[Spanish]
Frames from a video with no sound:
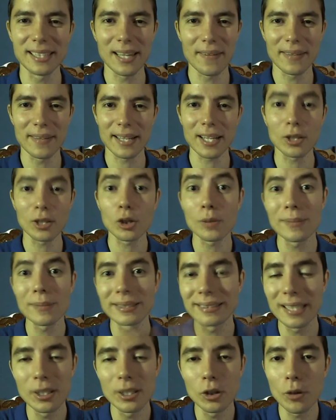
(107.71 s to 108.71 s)
La verdad no me
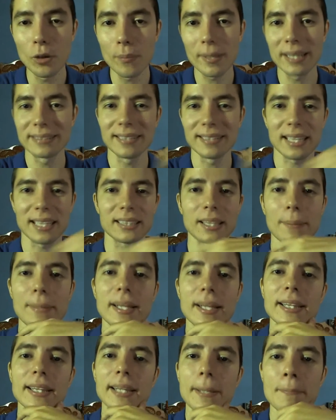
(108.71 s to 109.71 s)
sé el nombre
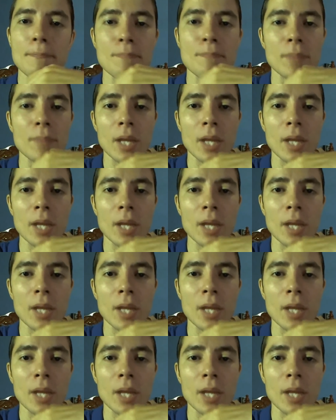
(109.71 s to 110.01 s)
exactamente